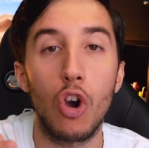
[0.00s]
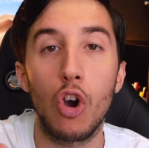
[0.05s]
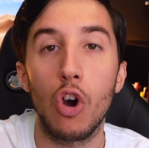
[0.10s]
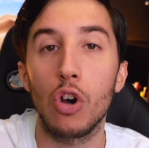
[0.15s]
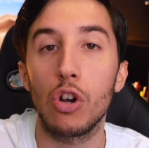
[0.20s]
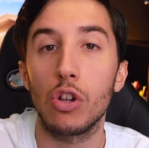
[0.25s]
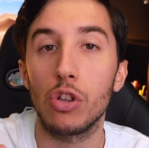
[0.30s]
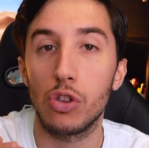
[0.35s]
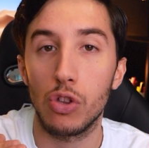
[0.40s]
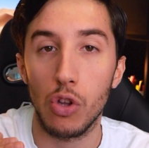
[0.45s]

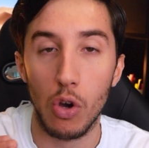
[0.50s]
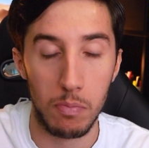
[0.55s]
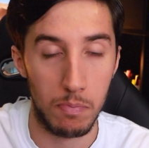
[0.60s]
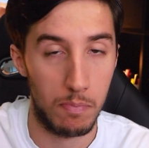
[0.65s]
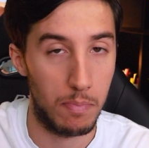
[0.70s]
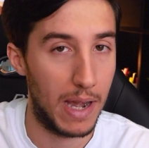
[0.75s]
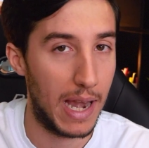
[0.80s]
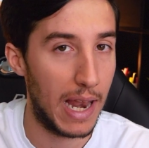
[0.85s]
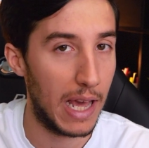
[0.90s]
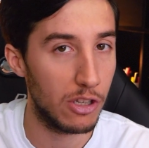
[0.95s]

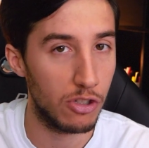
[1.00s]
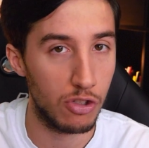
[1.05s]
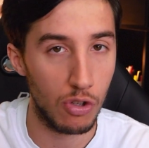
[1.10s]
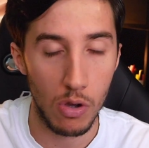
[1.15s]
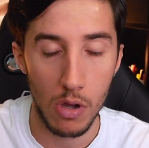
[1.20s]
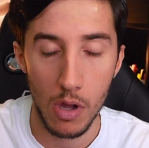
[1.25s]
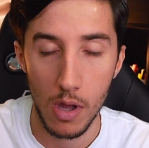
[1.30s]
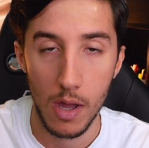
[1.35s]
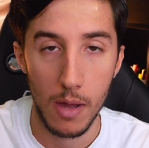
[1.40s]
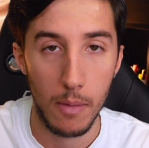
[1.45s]
corto
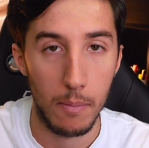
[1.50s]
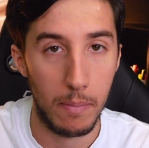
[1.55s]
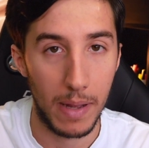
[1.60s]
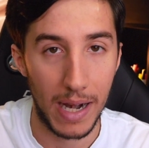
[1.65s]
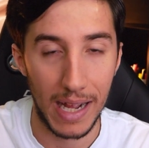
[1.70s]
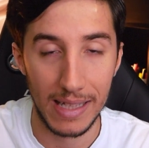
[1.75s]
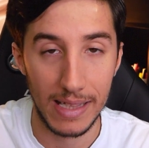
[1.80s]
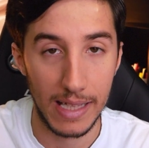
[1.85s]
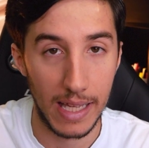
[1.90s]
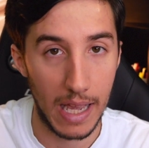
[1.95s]
plazo
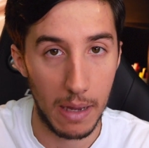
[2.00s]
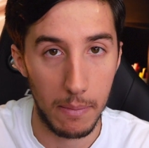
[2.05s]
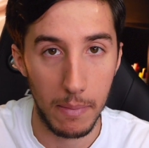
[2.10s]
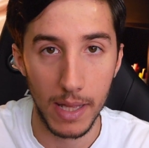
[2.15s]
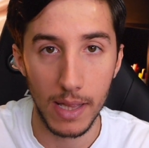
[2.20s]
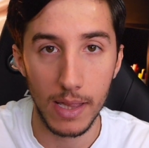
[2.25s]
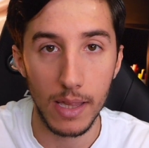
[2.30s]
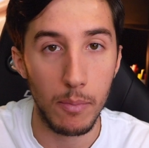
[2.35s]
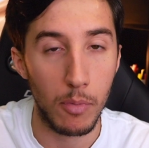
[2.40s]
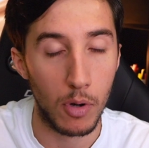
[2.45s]

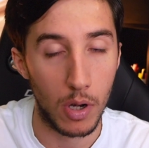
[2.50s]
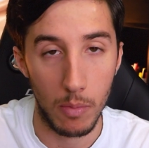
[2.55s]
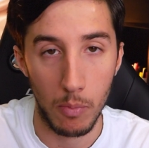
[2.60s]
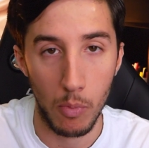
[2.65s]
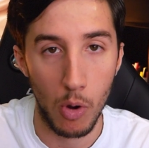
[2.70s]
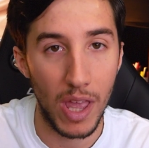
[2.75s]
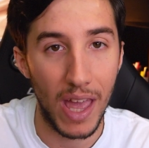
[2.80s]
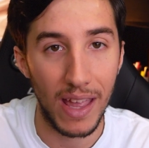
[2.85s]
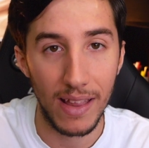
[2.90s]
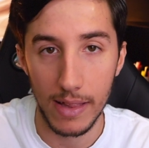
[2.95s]
prácticamente porque
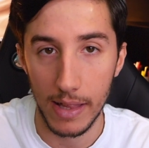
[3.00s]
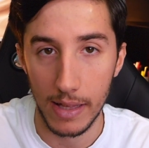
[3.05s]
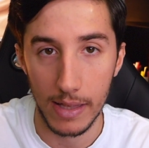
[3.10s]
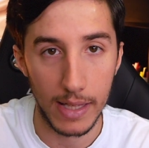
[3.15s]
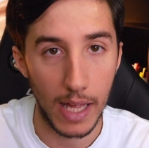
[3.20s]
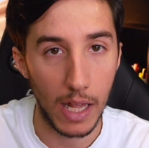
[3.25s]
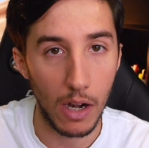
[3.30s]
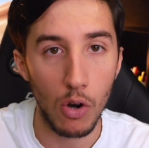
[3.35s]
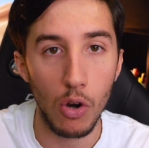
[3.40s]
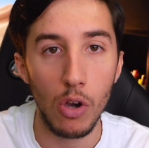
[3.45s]
voy a
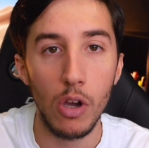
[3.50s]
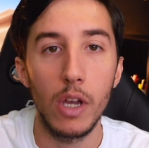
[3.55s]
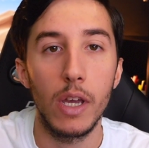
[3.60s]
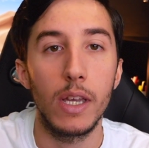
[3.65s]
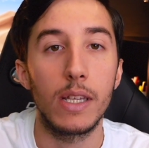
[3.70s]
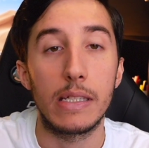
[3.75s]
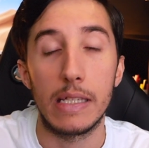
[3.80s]
intentarlo.